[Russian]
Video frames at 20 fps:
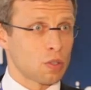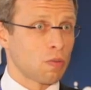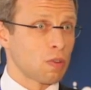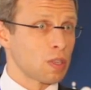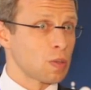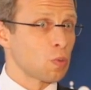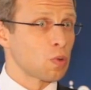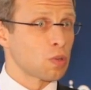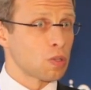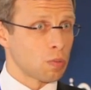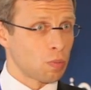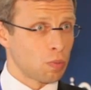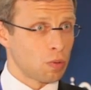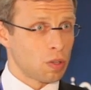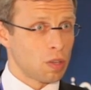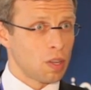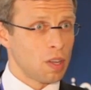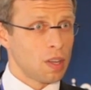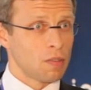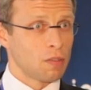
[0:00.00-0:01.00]
возможно будет
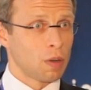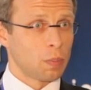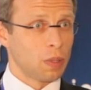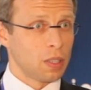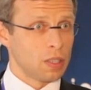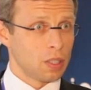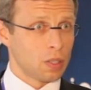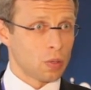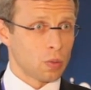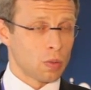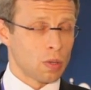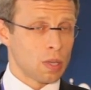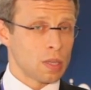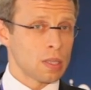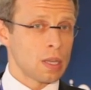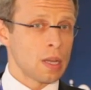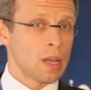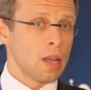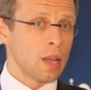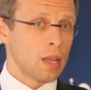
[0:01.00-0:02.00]
воплотить и у нас.
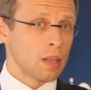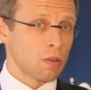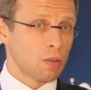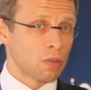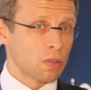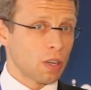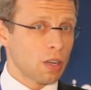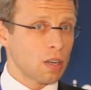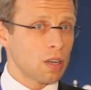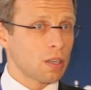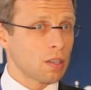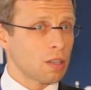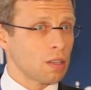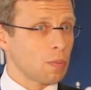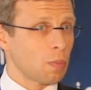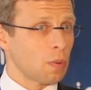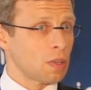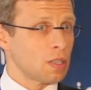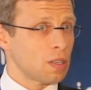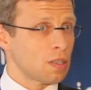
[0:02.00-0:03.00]
И во-вторых, это
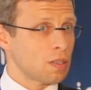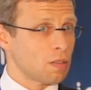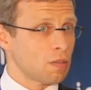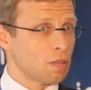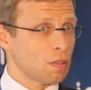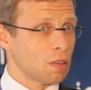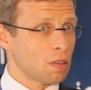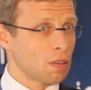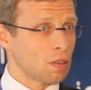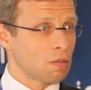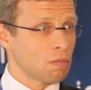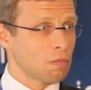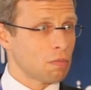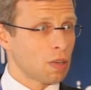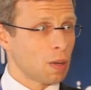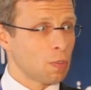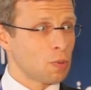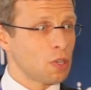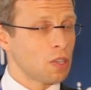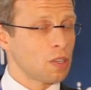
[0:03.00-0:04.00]
непосредственное
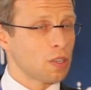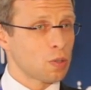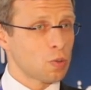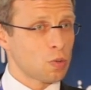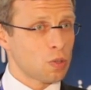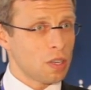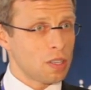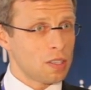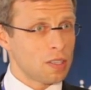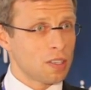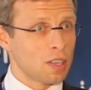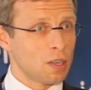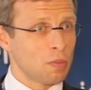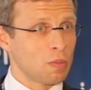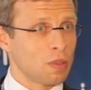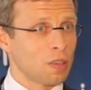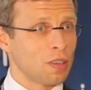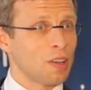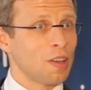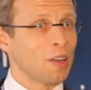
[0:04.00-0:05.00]
общение с
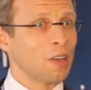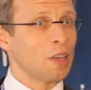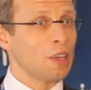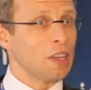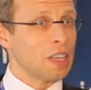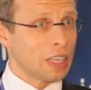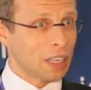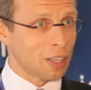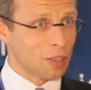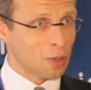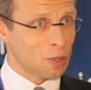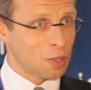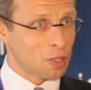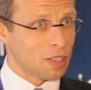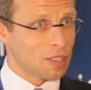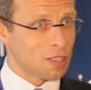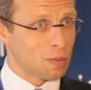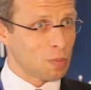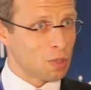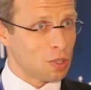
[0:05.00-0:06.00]
участниками и их
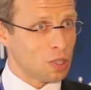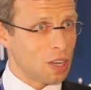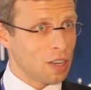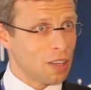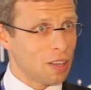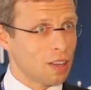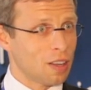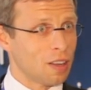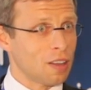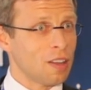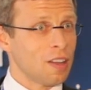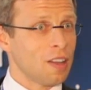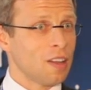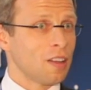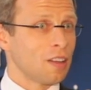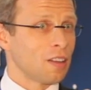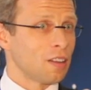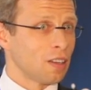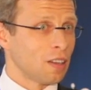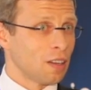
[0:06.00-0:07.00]
критические замечания
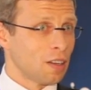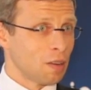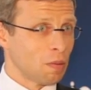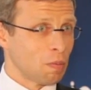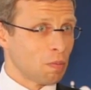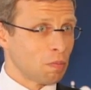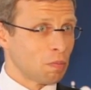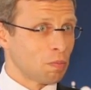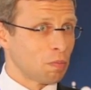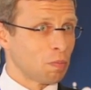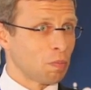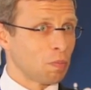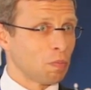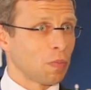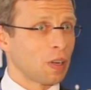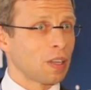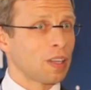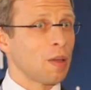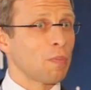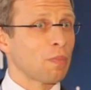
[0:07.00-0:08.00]
э,
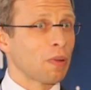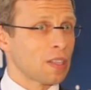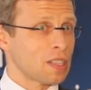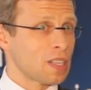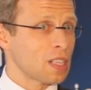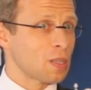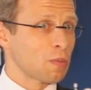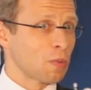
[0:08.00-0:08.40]
к тем процессам,